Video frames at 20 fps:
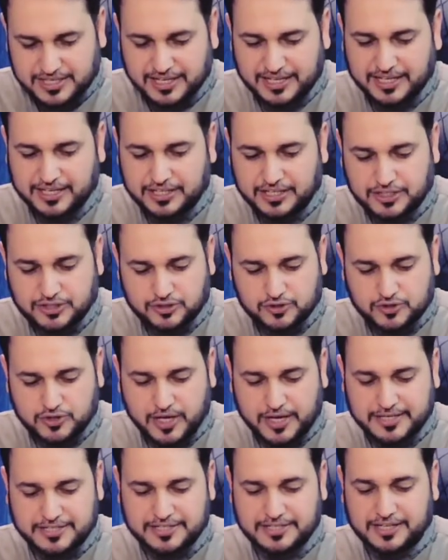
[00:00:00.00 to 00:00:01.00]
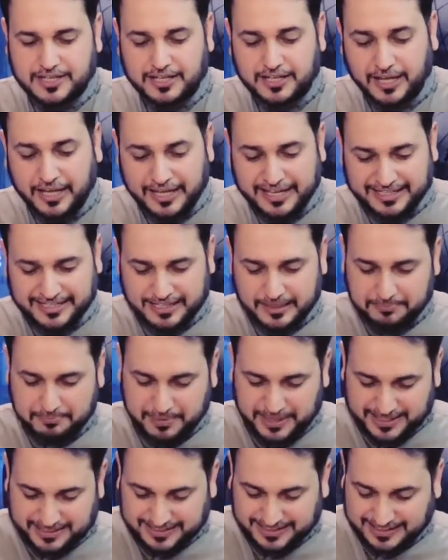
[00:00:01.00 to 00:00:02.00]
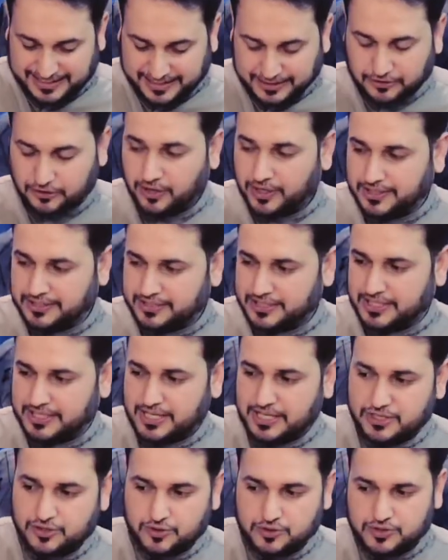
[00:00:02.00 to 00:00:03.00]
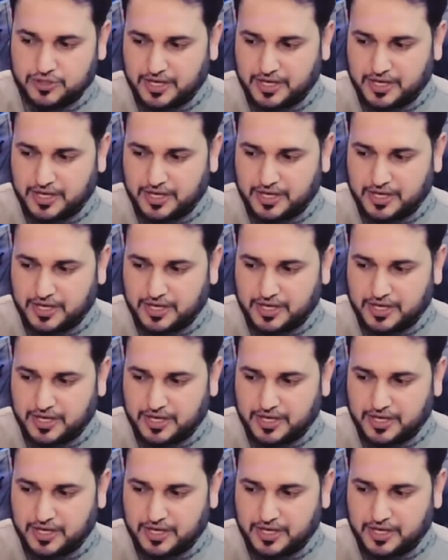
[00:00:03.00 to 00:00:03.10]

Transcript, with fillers: के लिए ये जो चार्जर हैं ये बेहतरीन क्वालिटी के जो